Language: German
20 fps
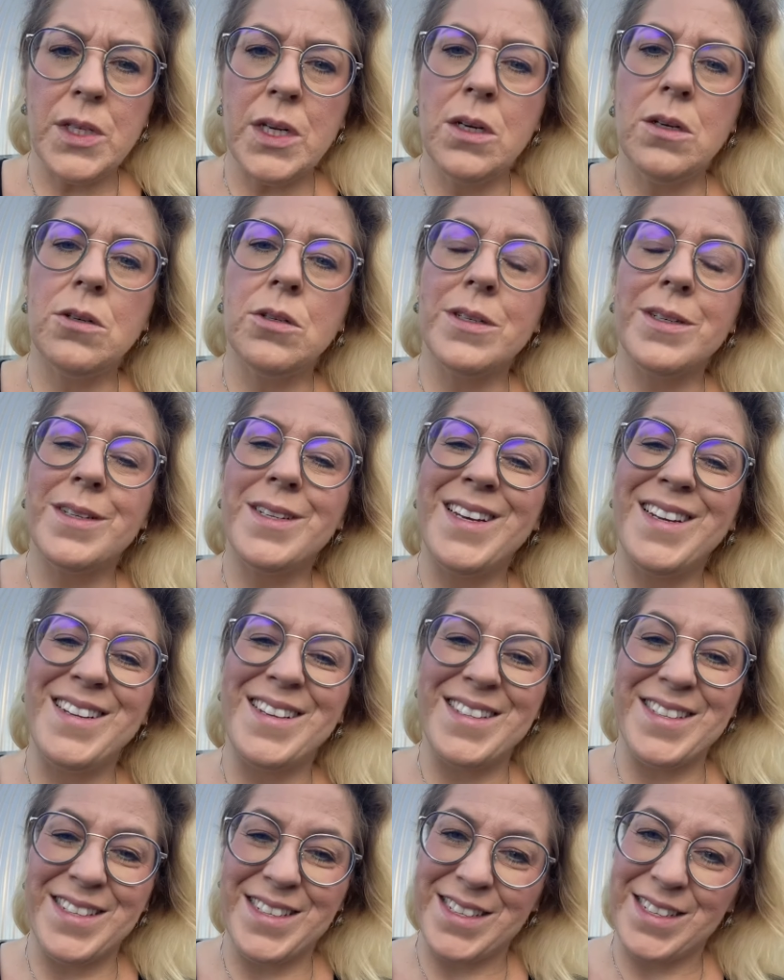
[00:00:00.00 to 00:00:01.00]
Und
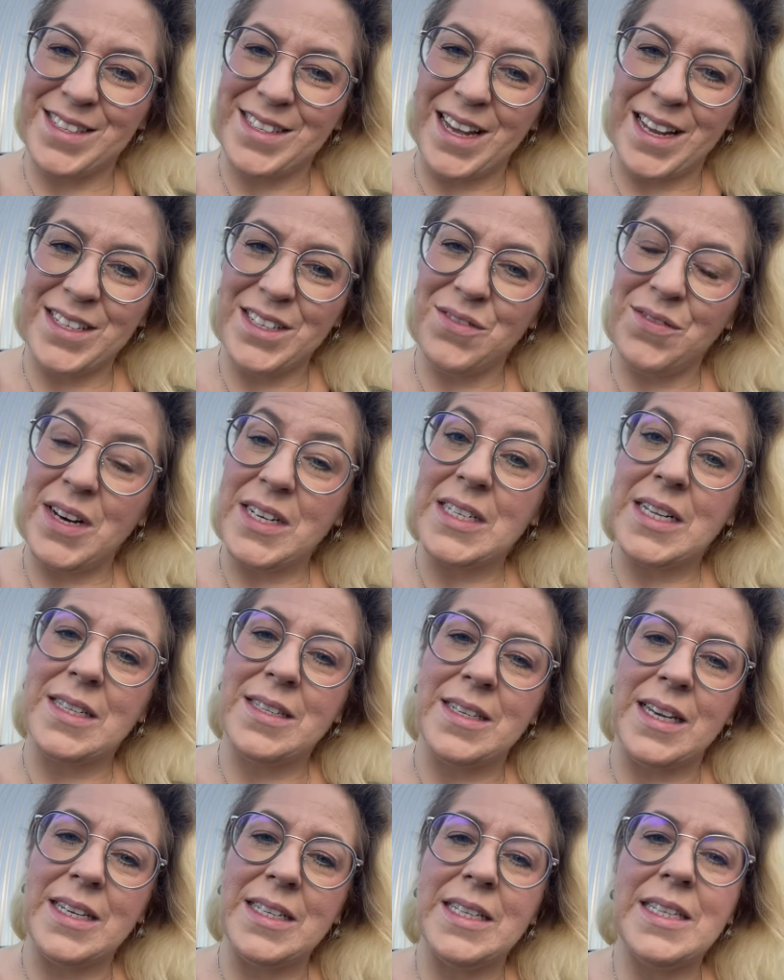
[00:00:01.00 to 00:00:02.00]
das Interessante war
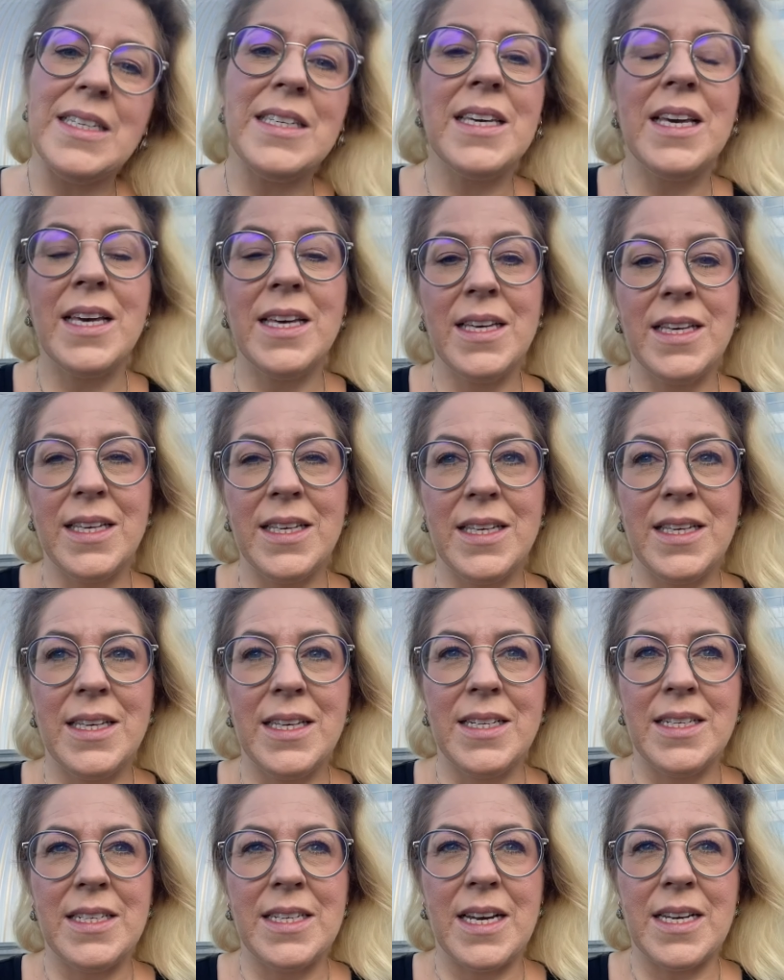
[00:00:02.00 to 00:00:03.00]
tatsächlich,
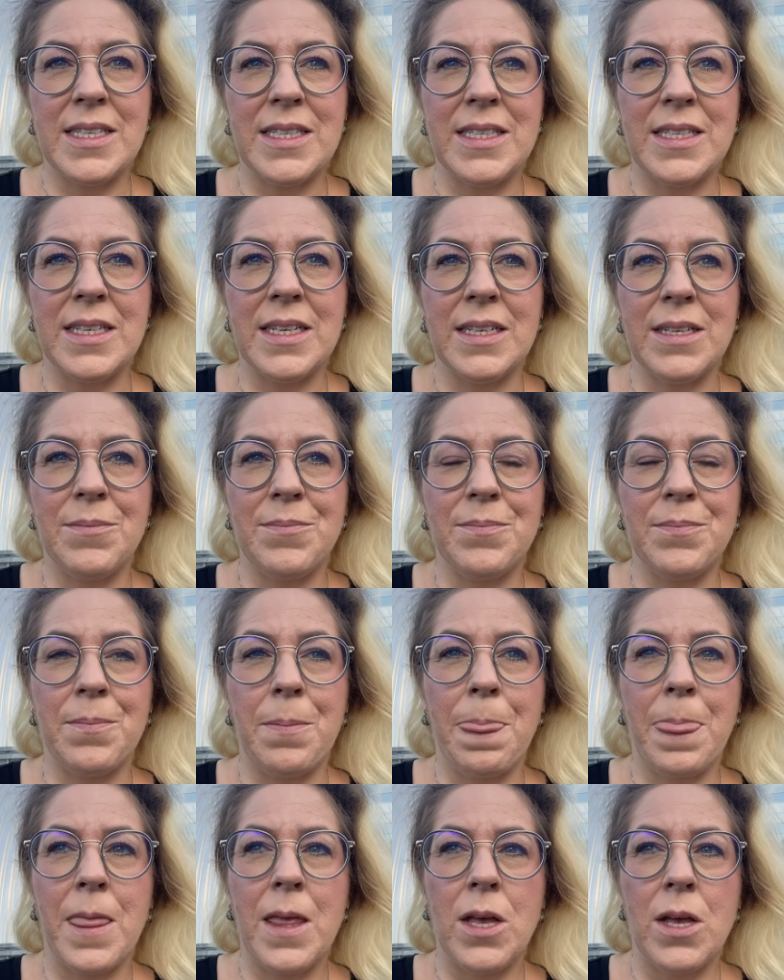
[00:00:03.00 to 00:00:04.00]
dass ähm,
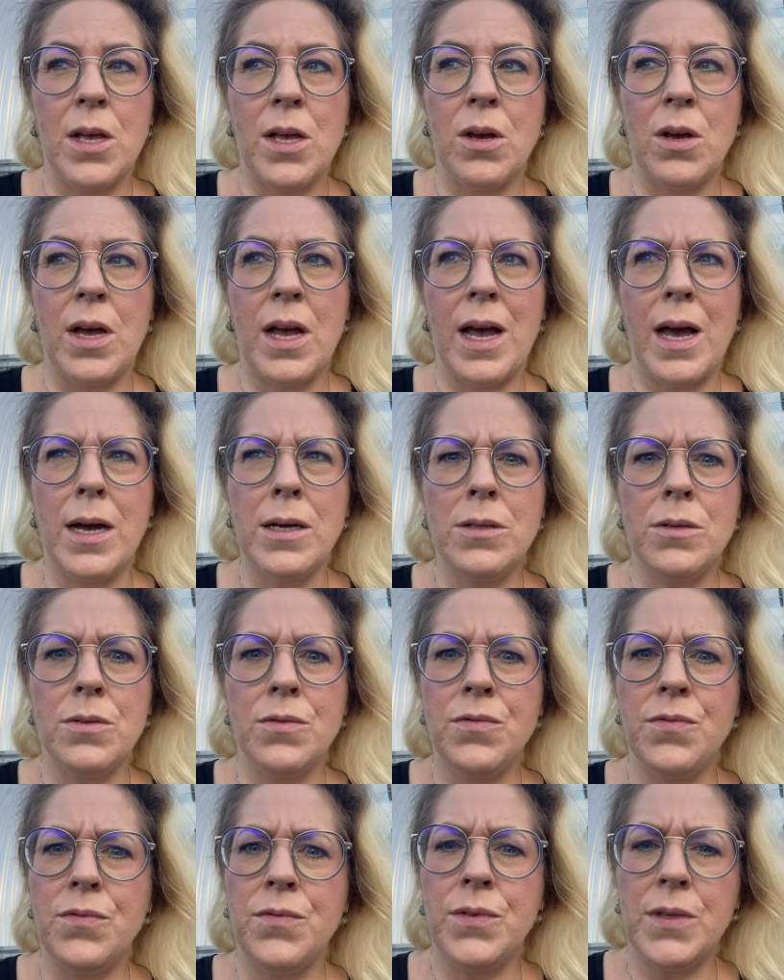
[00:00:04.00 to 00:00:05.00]

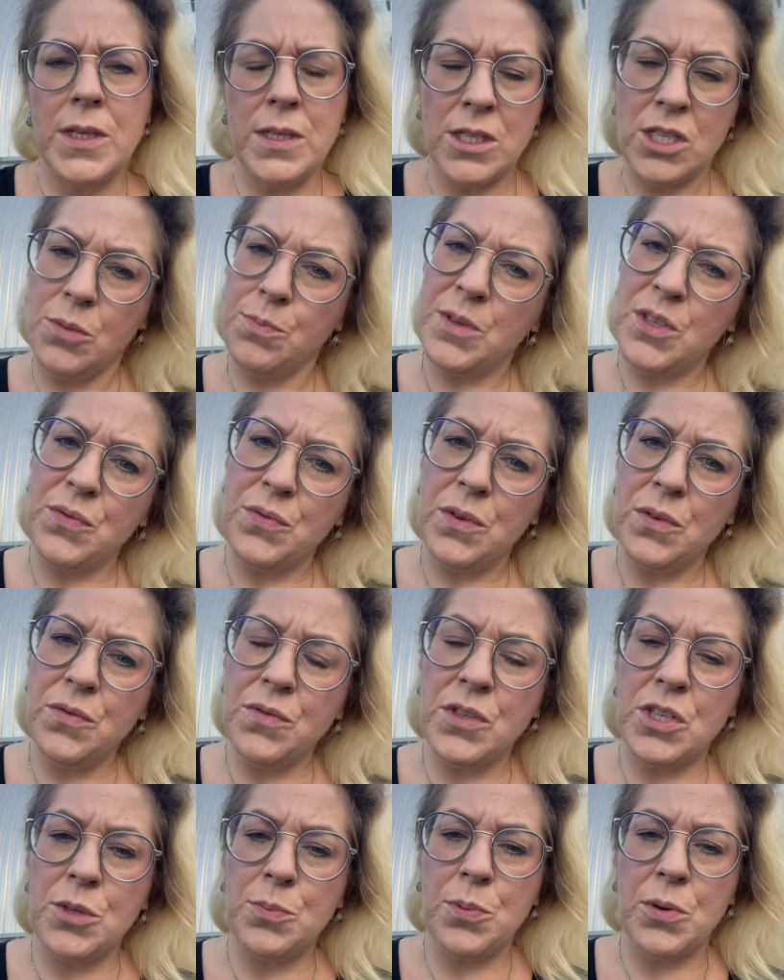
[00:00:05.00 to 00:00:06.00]
48 bis
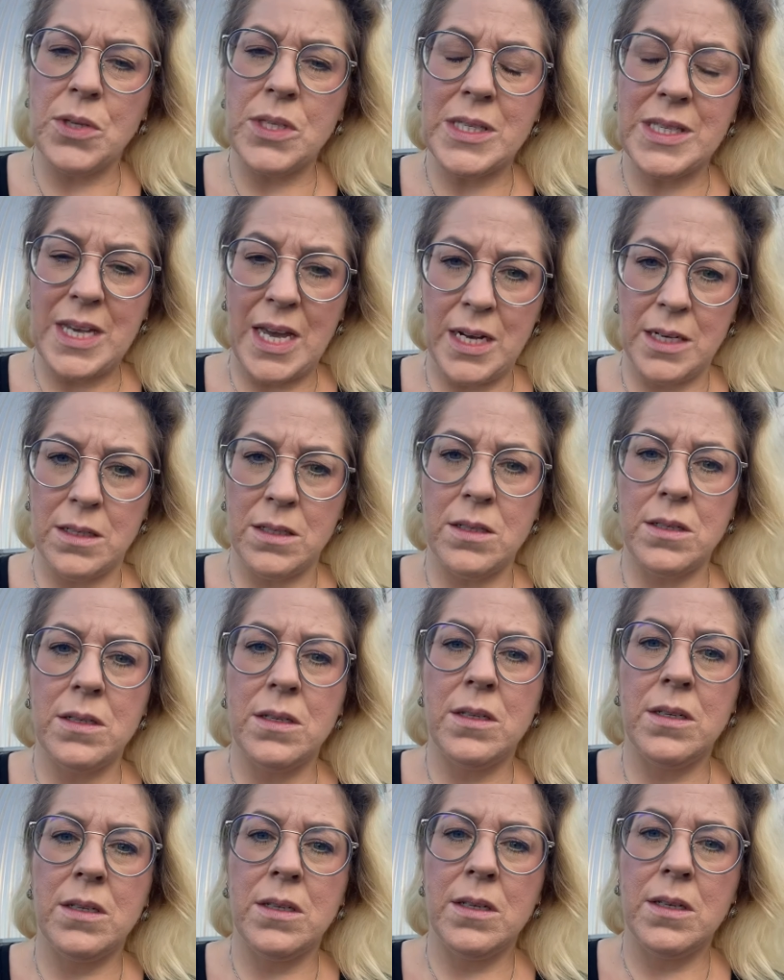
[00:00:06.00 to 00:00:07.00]
50 Prozent
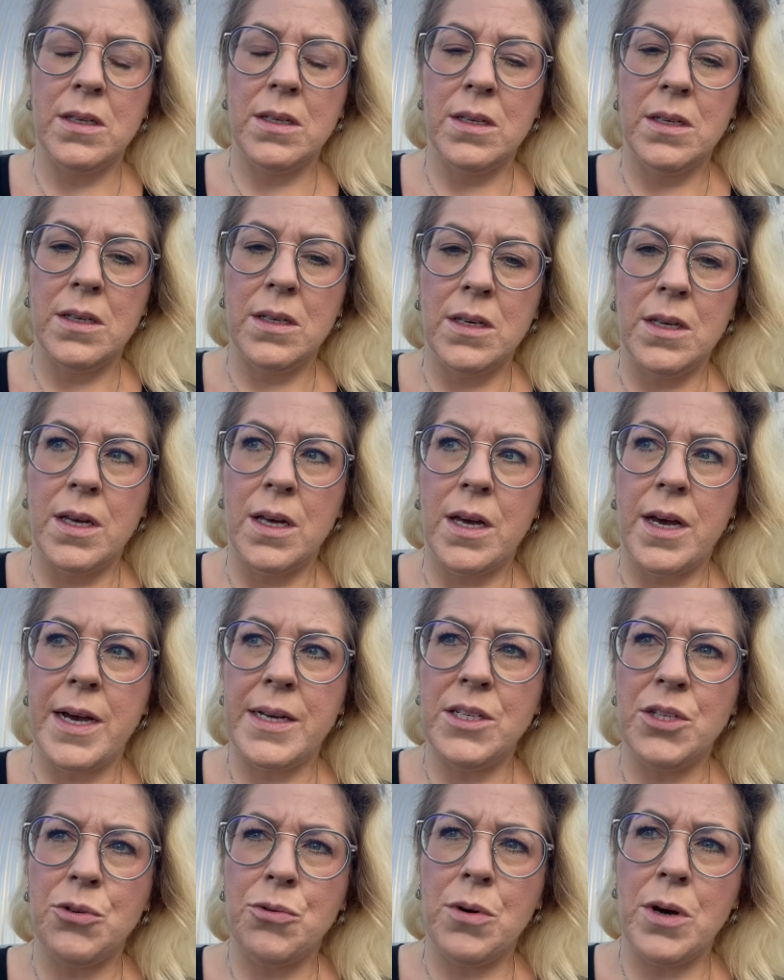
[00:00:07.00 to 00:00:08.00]

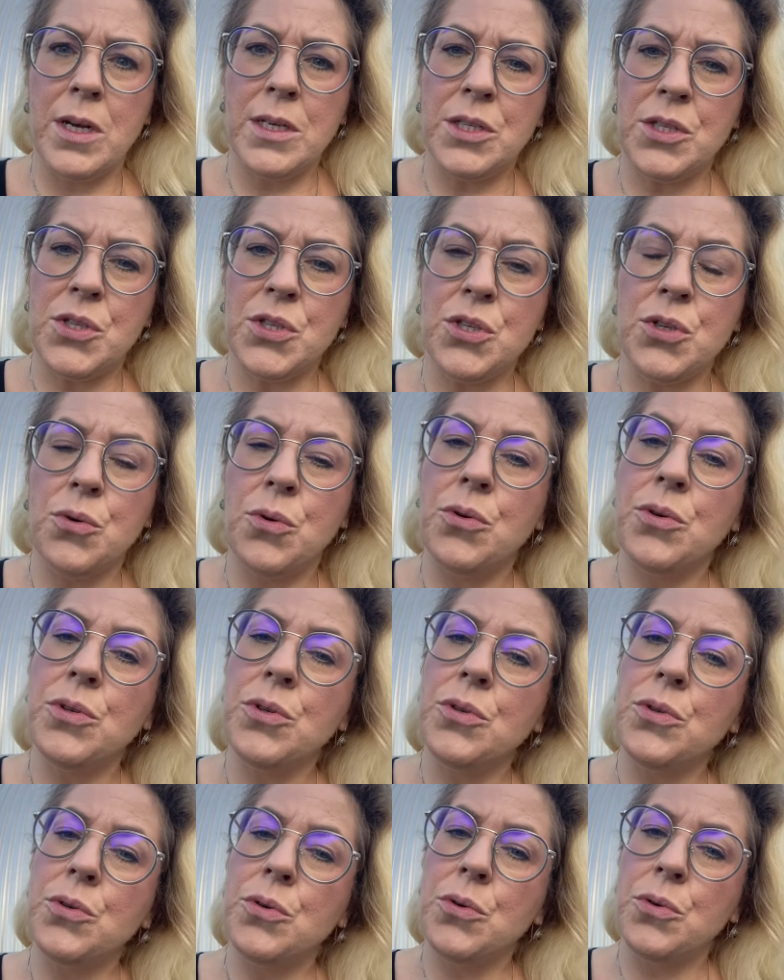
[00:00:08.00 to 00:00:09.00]
eine Koalition
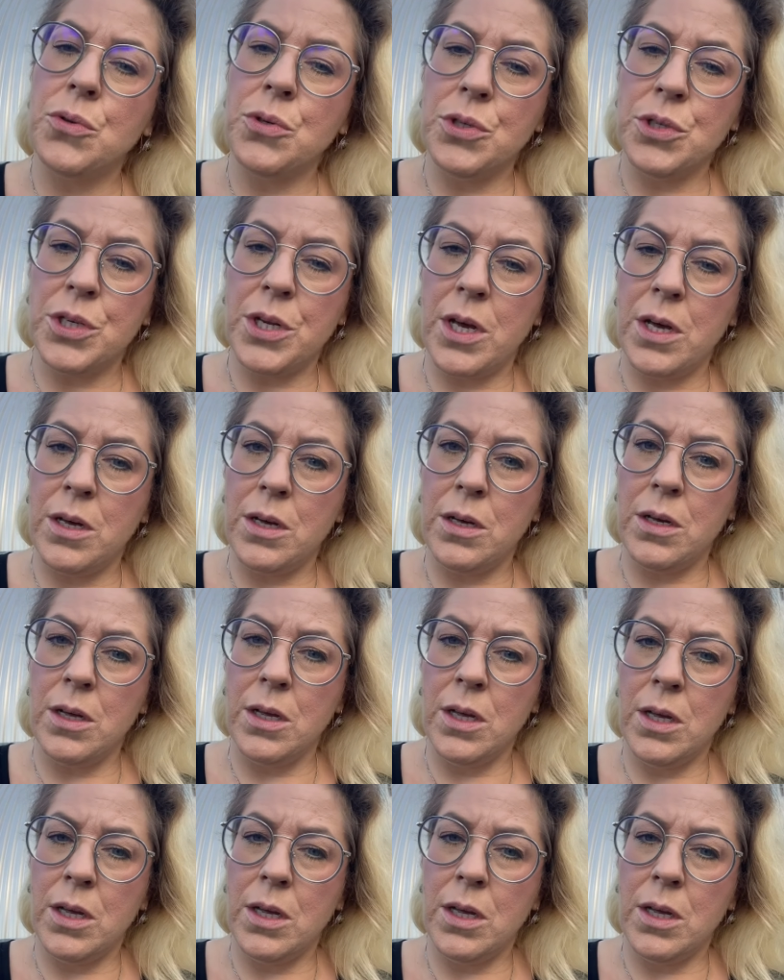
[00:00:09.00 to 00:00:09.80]
unter